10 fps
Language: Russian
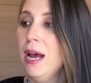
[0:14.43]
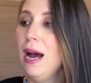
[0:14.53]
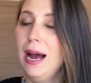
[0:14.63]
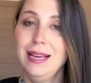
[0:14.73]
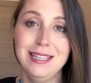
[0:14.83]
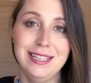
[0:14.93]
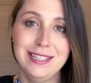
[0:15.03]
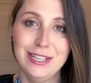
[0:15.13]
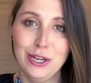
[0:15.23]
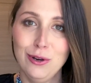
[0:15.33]
А если
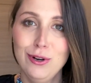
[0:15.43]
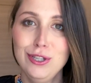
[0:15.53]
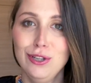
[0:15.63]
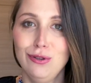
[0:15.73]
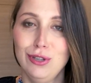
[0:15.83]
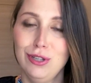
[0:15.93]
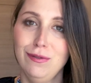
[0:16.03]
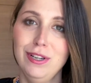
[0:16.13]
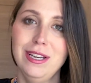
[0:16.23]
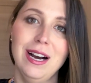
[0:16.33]
серьезно, то
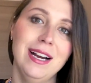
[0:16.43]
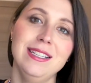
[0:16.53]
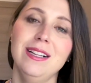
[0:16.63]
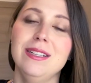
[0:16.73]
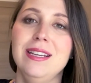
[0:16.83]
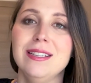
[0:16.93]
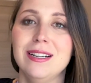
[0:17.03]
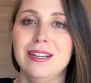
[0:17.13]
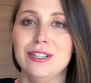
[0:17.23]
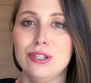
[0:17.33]
сегодня я хотела
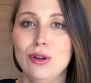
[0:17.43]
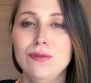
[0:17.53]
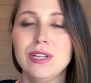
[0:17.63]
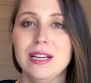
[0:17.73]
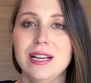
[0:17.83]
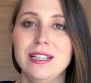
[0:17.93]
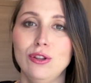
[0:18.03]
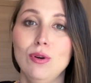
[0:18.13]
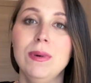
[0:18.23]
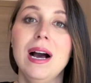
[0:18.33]
несколько слов сказать о
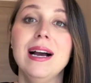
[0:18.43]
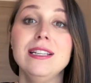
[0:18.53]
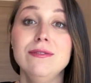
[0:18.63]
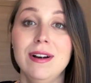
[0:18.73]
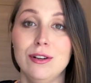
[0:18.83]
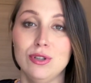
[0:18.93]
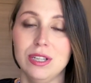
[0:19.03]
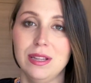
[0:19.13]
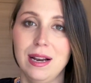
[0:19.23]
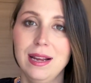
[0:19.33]
том, как одеваются
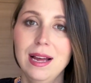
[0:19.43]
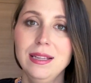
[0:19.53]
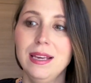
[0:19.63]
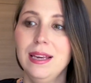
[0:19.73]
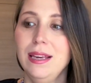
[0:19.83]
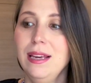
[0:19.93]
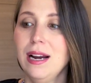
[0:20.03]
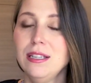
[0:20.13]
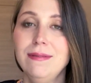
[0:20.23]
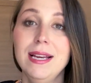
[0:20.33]
итальянки и
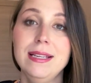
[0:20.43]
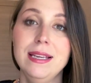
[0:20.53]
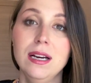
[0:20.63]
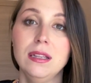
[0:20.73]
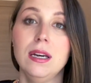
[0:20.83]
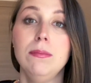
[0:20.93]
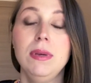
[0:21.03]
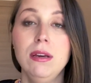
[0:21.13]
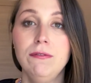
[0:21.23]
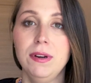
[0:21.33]
развеять некоторые
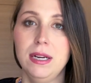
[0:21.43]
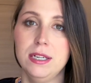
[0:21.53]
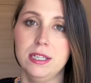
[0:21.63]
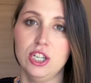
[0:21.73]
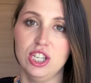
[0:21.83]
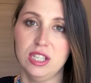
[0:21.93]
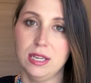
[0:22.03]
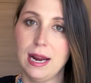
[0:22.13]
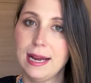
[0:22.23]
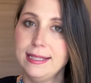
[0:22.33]
мифы или же
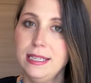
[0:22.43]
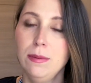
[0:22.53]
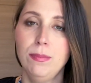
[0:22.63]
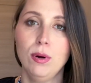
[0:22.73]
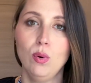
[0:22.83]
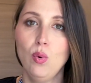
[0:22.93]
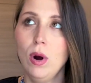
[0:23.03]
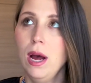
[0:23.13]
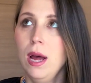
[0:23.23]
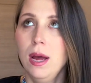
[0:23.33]
стереотипы
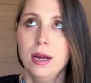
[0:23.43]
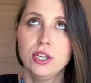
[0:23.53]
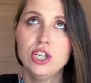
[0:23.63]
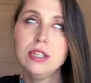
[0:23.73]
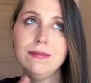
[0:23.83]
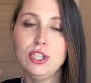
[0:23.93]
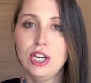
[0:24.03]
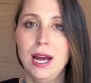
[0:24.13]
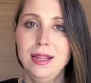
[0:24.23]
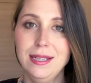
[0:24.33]
о
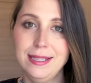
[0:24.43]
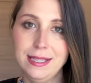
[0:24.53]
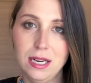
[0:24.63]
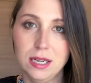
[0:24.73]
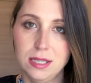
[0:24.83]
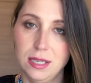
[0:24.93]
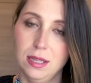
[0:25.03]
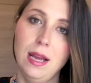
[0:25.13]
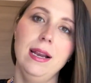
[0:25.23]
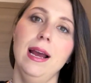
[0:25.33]
чрезвычайной стильности
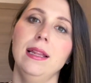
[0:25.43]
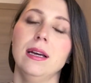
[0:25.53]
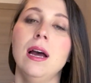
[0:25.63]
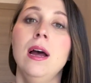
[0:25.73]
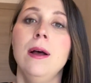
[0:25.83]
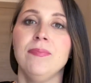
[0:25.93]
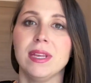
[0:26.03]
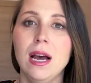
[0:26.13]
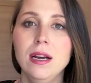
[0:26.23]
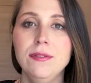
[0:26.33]
итальянок.
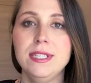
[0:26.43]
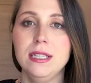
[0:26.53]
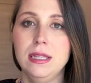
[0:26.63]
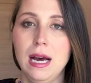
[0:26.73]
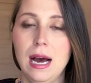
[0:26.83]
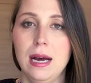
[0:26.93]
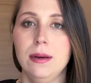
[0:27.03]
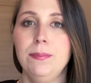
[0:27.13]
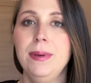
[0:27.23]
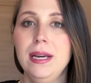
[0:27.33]
Как и всегда,
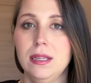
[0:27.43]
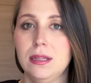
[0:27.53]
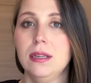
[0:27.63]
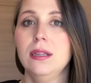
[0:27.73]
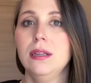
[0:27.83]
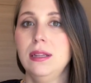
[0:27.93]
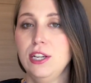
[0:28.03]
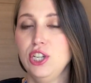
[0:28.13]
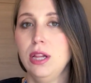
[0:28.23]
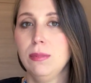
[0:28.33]
перед э,
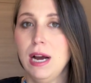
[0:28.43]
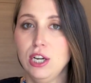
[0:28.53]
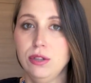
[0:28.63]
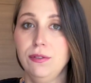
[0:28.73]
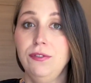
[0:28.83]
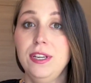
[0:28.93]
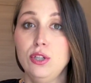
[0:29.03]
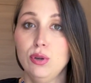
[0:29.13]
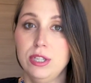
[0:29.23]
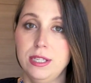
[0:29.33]
началом каждого
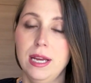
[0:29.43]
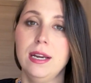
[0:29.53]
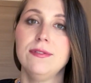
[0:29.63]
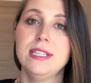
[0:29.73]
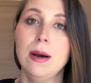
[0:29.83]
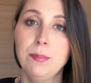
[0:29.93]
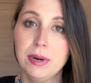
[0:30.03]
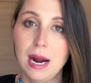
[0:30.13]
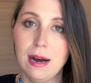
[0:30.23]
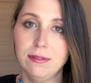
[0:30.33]
видео серии «Вся
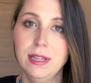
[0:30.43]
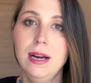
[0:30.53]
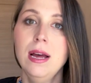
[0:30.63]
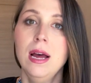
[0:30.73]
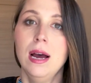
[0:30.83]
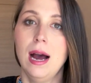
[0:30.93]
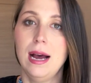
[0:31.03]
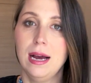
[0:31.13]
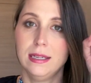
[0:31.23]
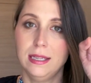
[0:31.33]
правда»,
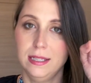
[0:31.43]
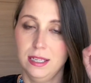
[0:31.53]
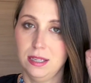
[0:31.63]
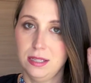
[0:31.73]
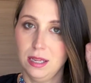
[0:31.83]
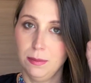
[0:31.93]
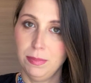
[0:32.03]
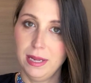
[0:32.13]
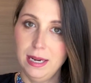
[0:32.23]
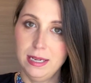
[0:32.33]
а, кстати, это целый
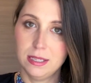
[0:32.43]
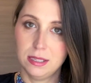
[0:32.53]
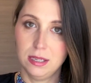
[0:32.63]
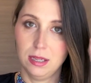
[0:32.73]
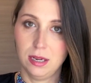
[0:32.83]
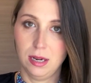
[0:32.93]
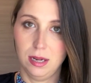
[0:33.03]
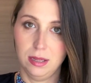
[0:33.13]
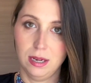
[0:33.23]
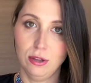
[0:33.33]
плейлист, ссылка
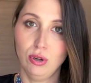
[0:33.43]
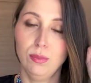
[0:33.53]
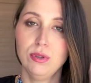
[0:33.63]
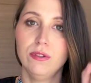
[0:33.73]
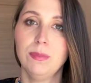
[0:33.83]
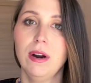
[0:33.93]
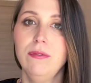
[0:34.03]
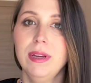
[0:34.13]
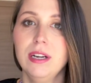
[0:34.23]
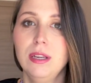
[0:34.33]
на который будет в правом
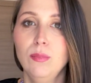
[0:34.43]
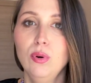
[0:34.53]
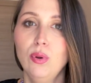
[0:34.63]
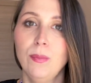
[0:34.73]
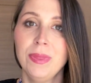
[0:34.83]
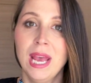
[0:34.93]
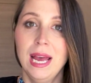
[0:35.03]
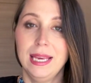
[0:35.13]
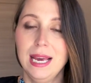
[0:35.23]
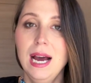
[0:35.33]
верхнем углу,
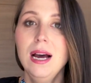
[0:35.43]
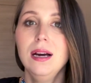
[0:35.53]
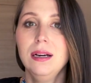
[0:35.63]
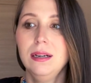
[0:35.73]
я